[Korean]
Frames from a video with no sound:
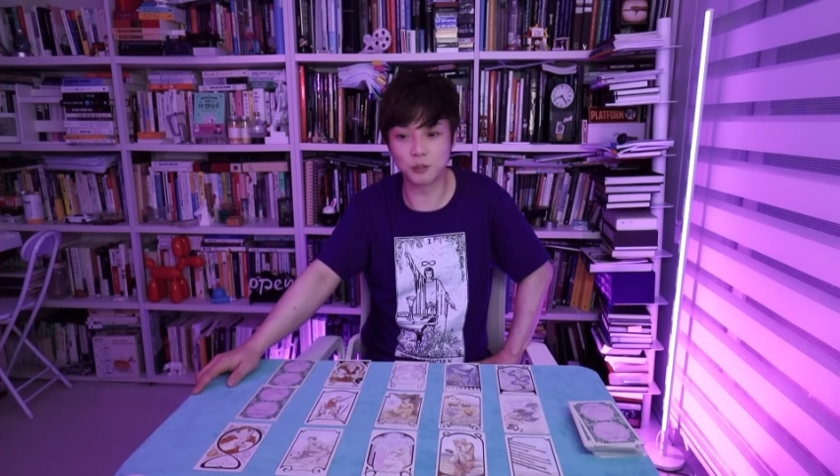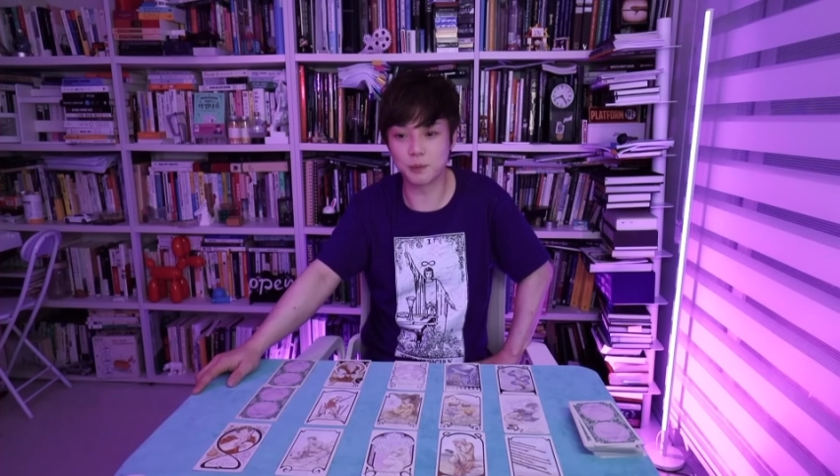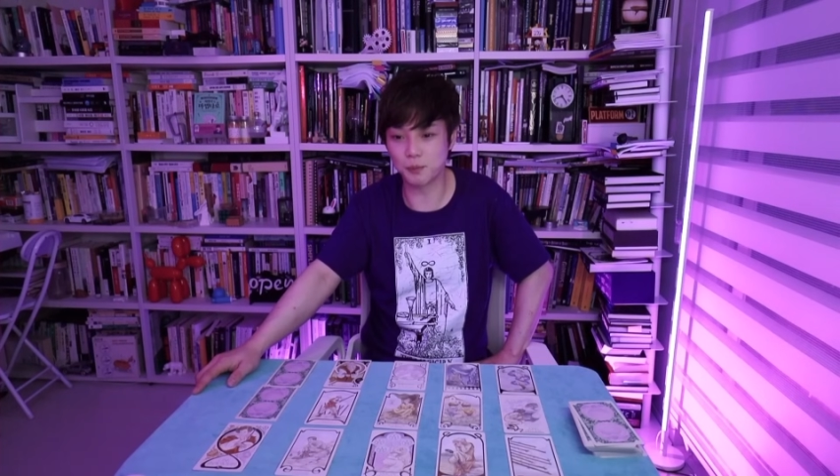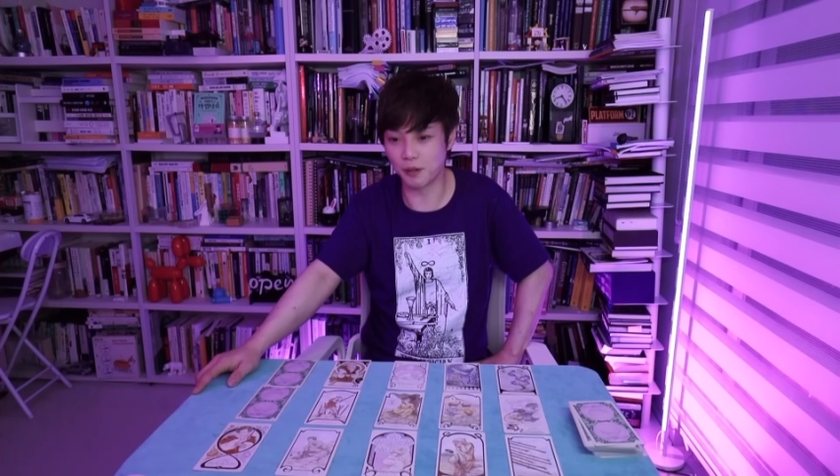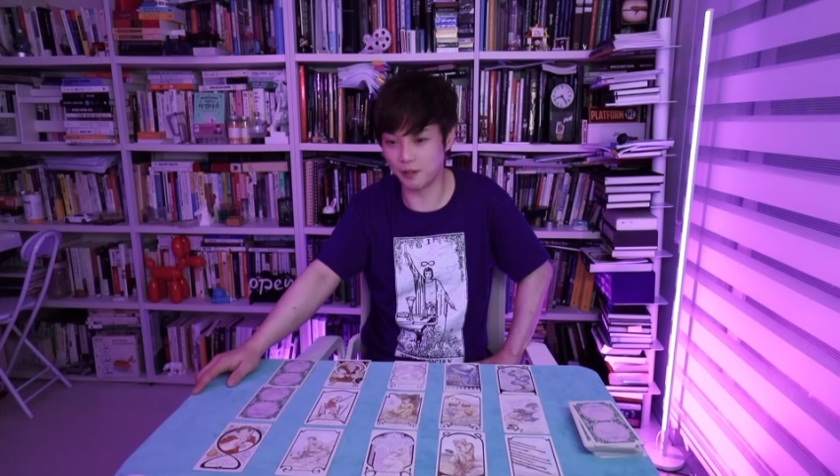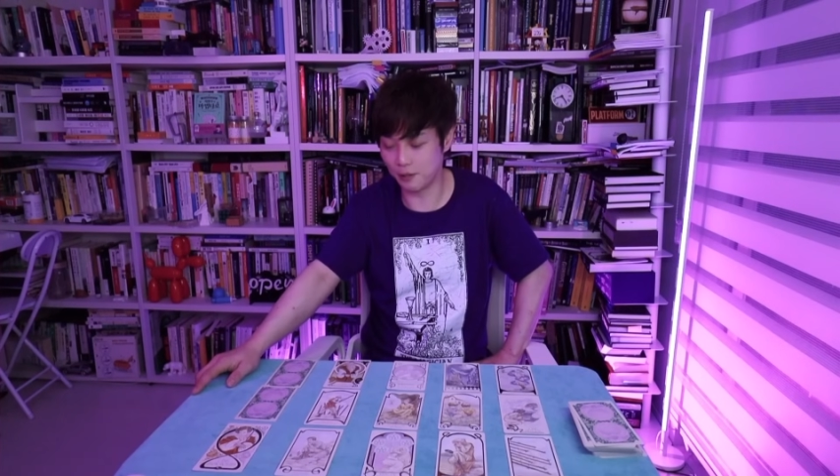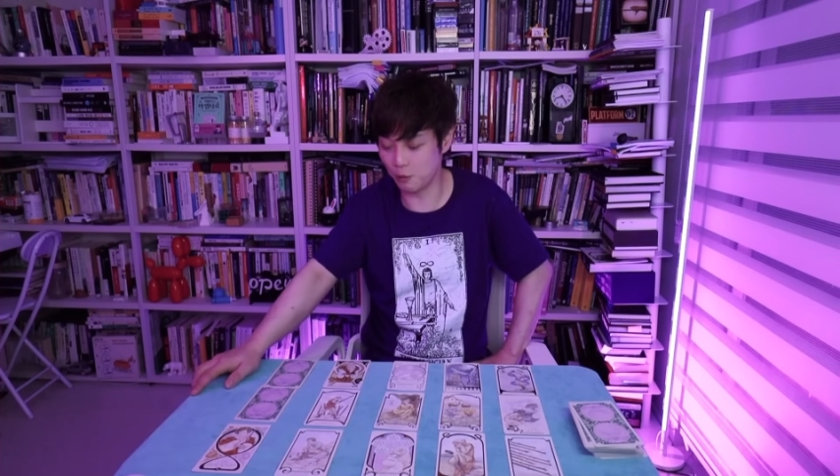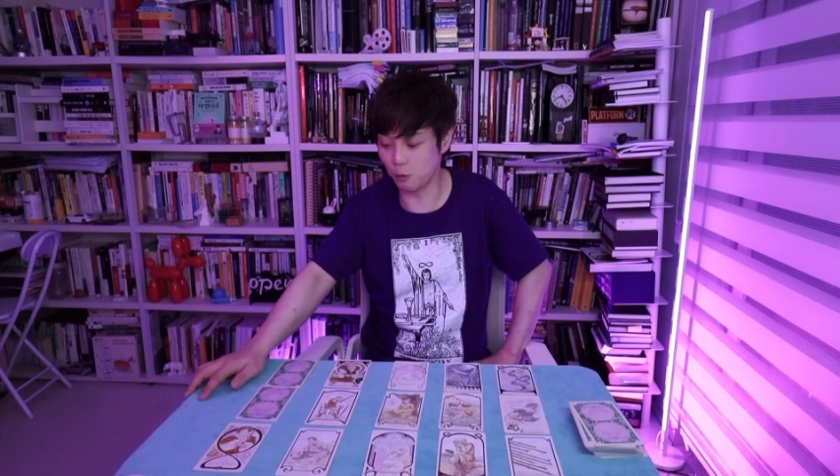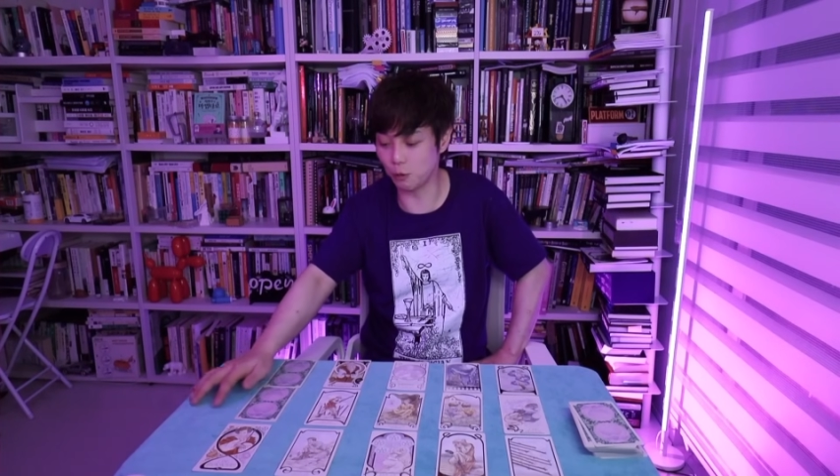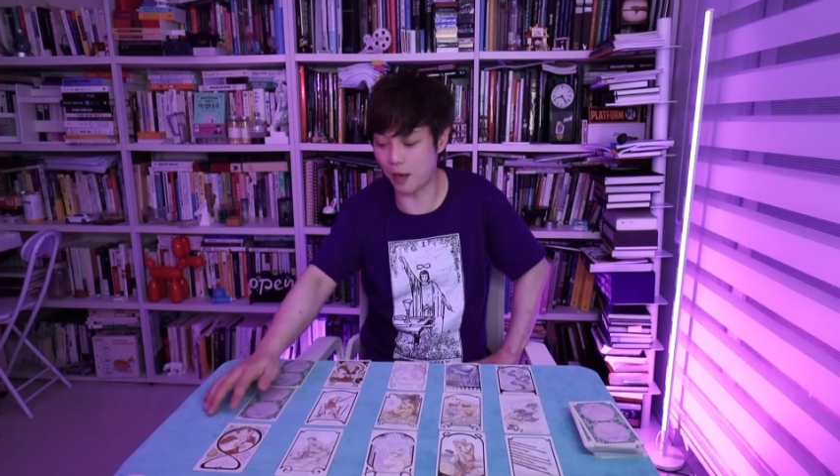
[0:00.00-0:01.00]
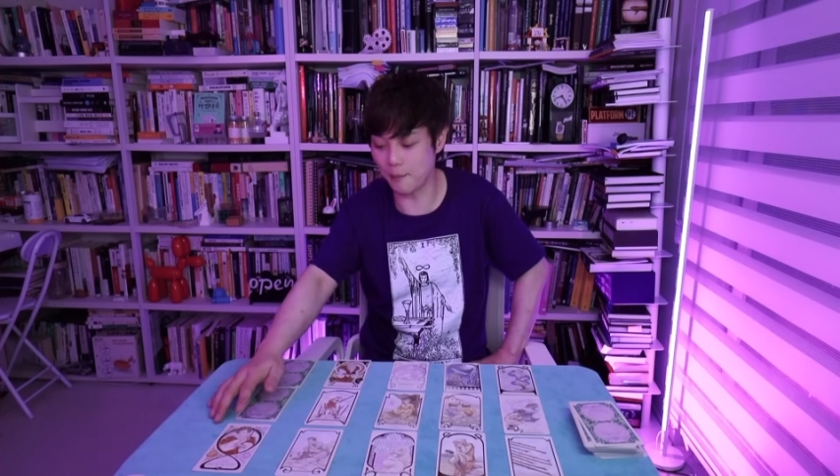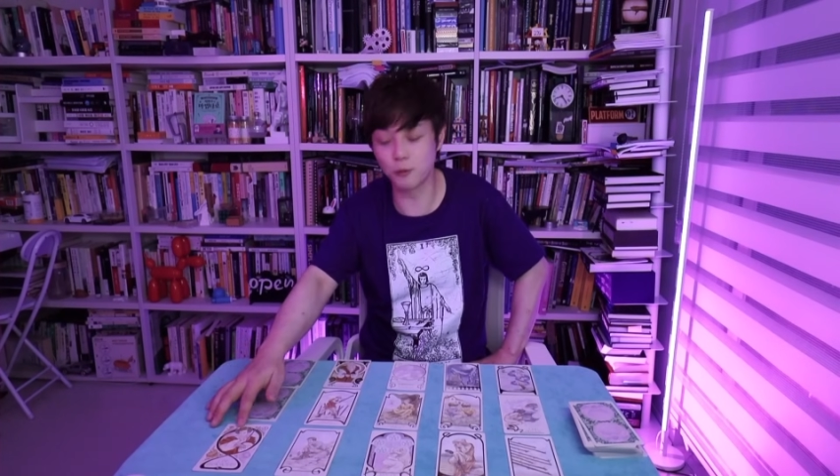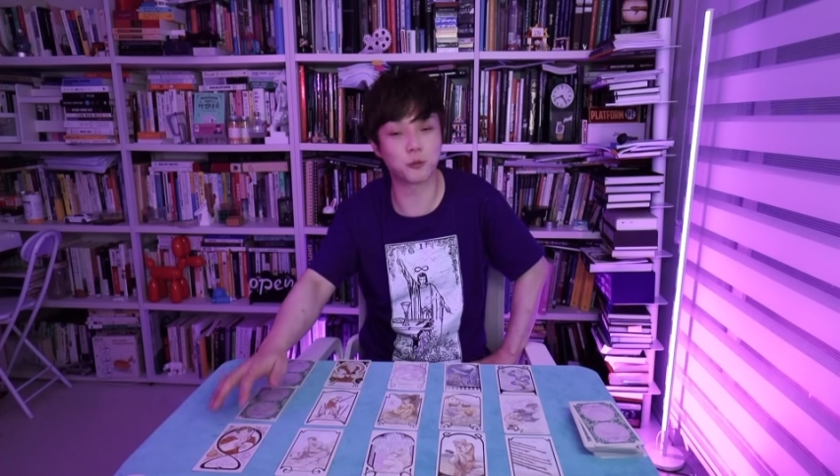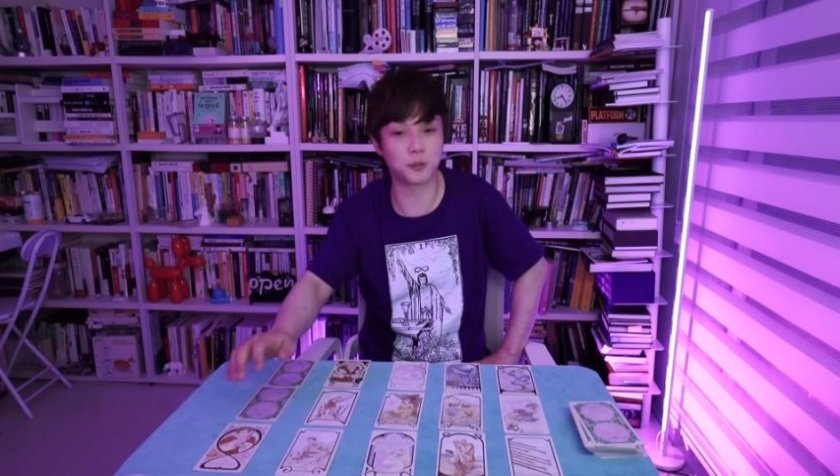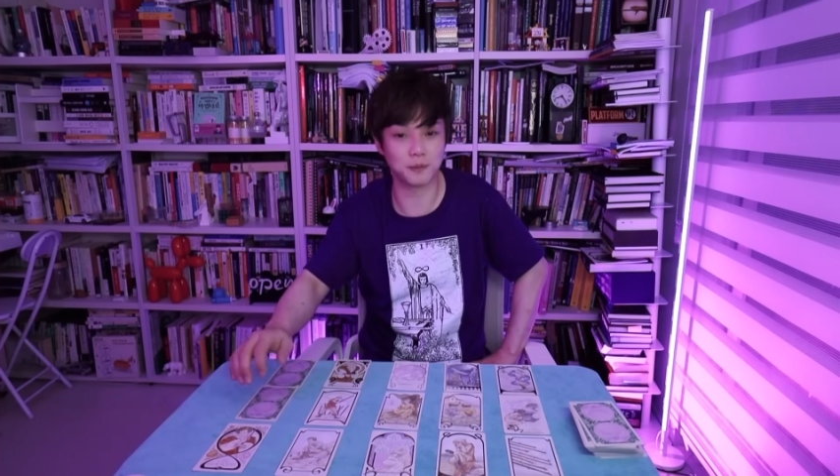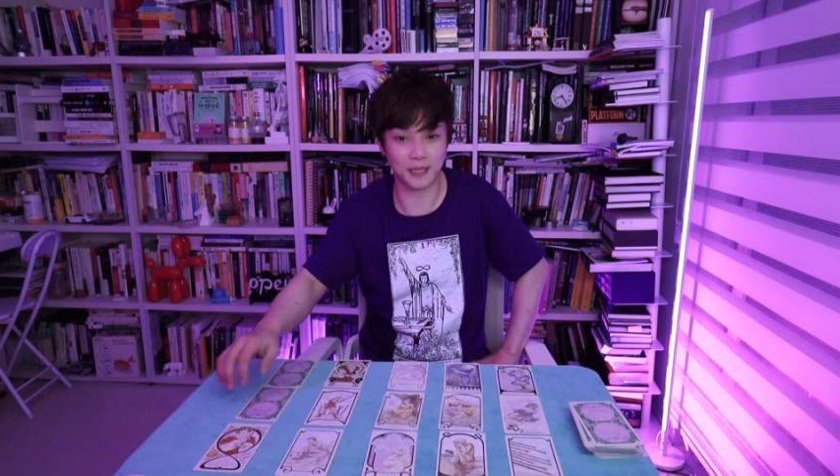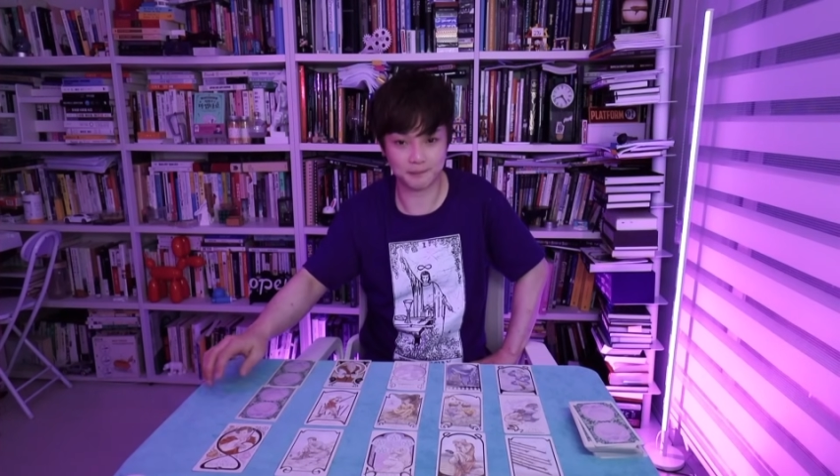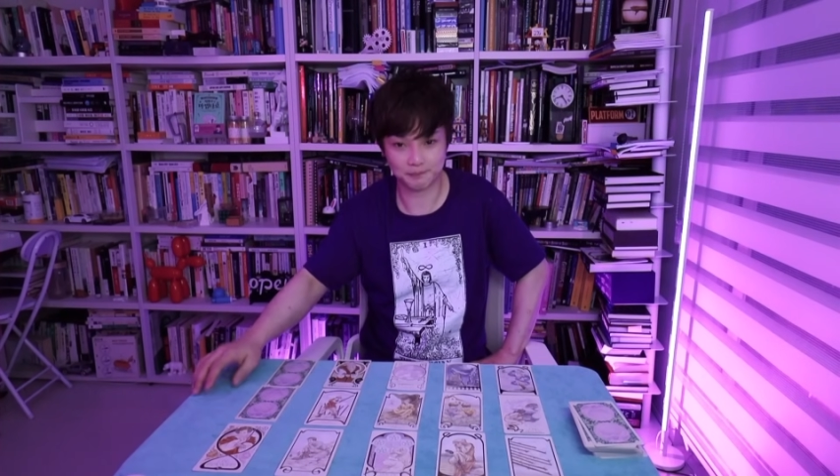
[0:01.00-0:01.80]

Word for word: 싶어요. 요거 아주 좋습니다.